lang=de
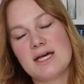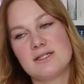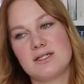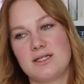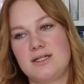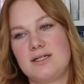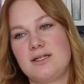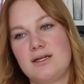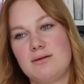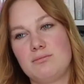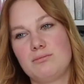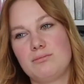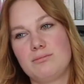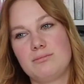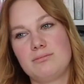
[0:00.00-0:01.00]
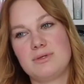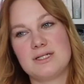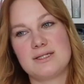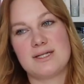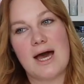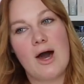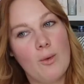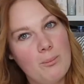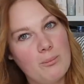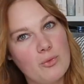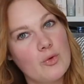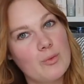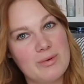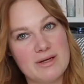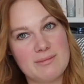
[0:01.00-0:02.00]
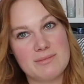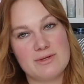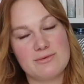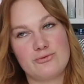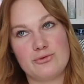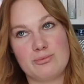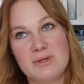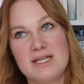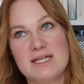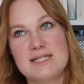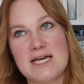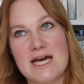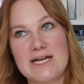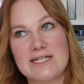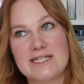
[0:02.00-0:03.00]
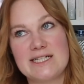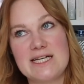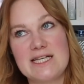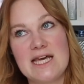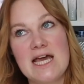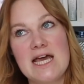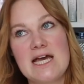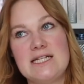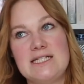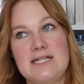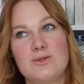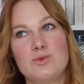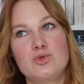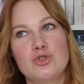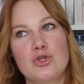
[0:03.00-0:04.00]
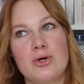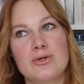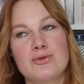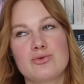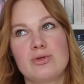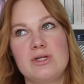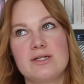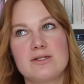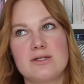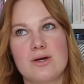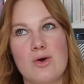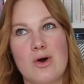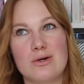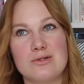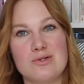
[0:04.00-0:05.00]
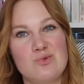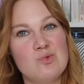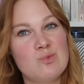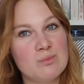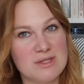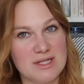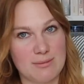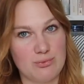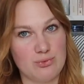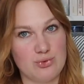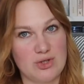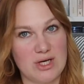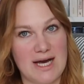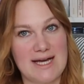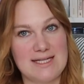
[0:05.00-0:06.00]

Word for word: sondern den das Hauptproblem für mich ist eigentlich der unkontrollierte Konsum der Bücher.